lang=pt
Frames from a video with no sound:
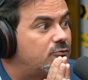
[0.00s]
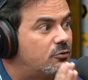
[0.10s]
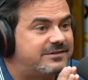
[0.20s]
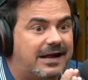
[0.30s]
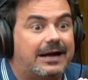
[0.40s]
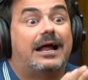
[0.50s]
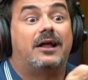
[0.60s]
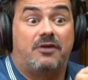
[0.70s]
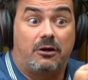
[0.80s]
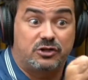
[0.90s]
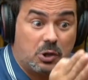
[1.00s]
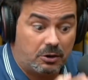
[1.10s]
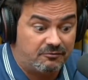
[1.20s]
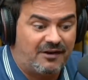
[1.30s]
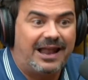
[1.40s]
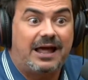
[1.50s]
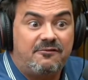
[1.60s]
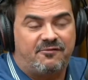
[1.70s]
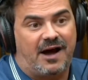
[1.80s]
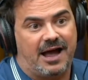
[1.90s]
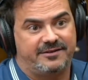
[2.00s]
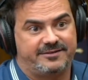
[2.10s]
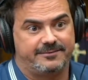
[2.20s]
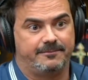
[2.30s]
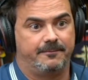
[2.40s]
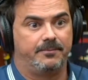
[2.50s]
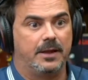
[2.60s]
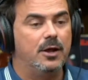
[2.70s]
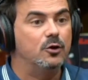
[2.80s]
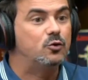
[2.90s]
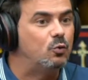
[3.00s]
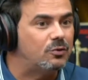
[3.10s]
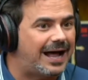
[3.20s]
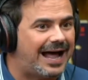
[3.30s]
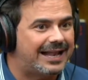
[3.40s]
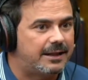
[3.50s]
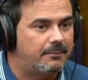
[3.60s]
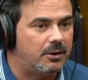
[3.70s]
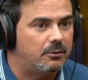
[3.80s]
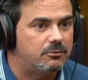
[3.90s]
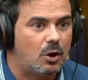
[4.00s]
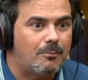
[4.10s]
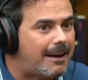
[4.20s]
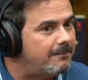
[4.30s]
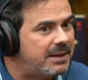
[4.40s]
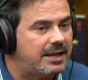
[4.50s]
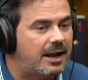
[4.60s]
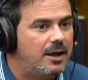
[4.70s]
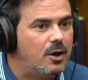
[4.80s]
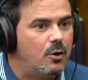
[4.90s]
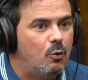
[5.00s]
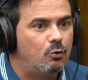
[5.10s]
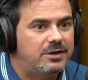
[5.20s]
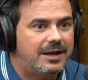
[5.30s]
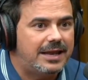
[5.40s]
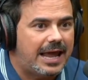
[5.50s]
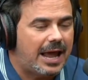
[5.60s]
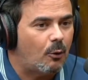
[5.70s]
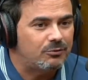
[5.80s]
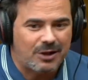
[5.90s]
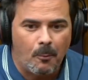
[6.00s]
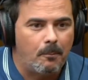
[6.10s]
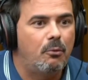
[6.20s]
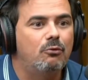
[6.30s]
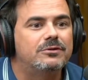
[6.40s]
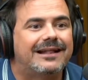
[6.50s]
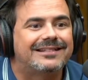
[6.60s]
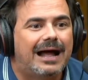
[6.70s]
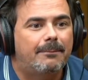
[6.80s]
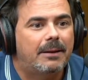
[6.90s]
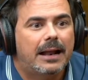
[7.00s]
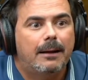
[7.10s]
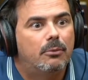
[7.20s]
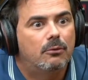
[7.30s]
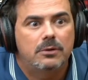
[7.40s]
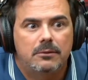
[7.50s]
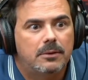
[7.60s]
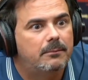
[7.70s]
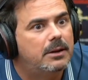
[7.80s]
tô de sacanagem. É a história do vai lá e faz. Do nada, mano. Tem uma mina. O Daniel dá um puta tapa na bunda da